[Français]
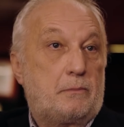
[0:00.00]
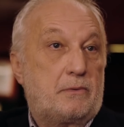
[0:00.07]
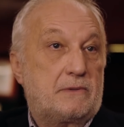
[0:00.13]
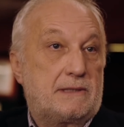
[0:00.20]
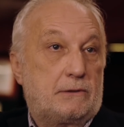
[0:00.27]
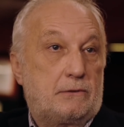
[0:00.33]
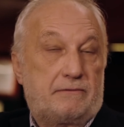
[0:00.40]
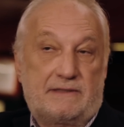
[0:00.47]

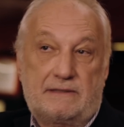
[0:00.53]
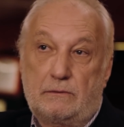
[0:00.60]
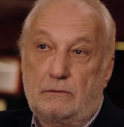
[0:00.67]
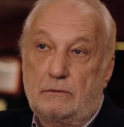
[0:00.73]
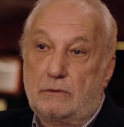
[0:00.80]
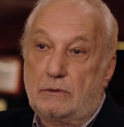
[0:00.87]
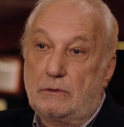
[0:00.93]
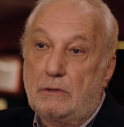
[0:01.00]
proposait de toute façon.
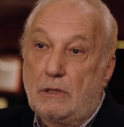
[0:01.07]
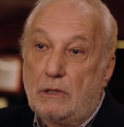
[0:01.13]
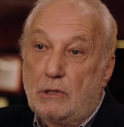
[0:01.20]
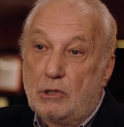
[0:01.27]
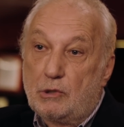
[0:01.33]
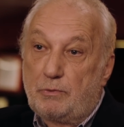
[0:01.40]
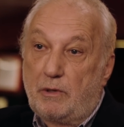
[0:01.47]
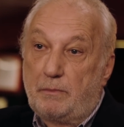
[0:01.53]
Donc, je euh,
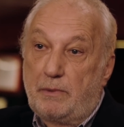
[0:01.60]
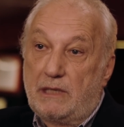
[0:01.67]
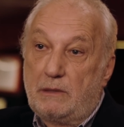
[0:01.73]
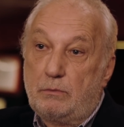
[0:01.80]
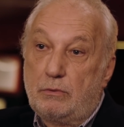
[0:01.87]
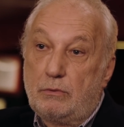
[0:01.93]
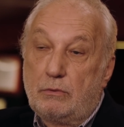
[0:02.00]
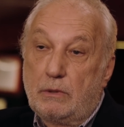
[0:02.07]
je pouvais pas être
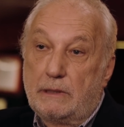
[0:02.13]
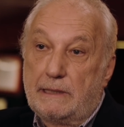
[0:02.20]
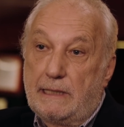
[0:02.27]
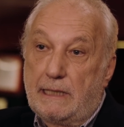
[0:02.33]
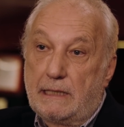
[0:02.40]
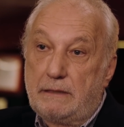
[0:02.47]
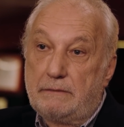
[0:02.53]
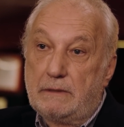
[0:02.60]
bon quoi qu'il
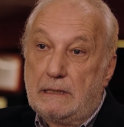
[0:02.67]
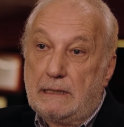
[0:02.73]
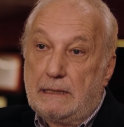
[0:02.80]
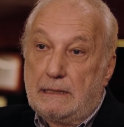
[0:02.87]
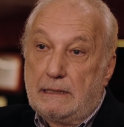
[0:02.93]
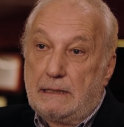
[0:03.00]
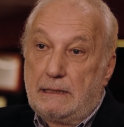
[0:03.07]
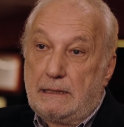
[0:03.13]
arrive.
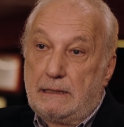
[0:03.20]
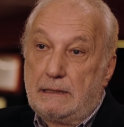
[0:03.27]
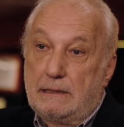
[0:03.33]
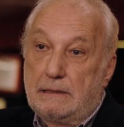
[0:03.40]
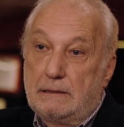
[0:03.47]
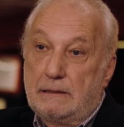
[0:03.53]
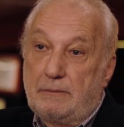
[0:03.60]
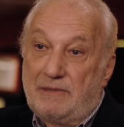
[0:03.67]
Et
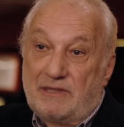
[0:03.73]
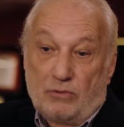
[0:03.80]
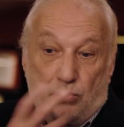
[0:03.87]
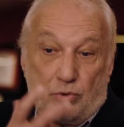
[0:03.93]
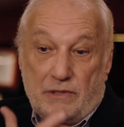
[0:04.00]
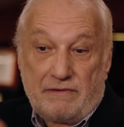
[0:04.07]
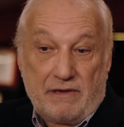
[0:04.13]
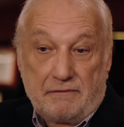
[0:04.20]
euh, mais
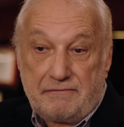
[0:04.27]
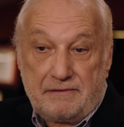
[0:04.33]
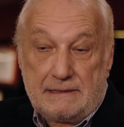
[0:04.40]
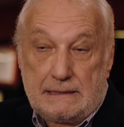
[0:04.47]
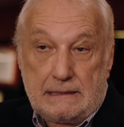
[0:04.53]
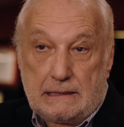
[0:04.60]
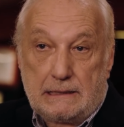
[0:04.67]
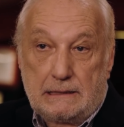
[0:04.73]
surtout, j'avais un
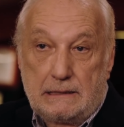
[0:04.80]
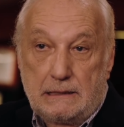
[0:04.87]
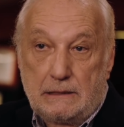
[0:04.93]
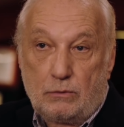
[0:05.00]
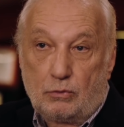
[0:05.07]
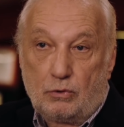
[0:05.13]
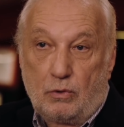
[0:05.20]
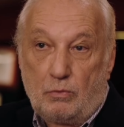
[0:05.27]
physique qui était
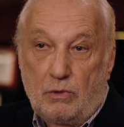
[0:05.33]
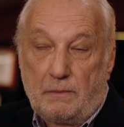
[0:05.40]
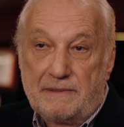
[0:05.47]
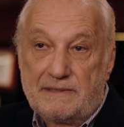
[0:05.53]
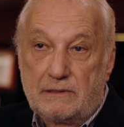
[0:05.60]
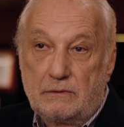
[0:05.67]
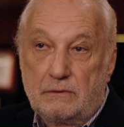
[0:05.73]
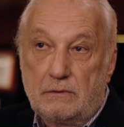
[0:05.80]
contre moi
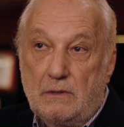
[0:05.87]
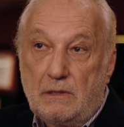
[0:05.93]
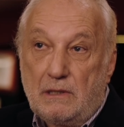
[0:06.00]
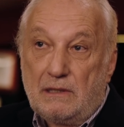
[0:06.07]
parce que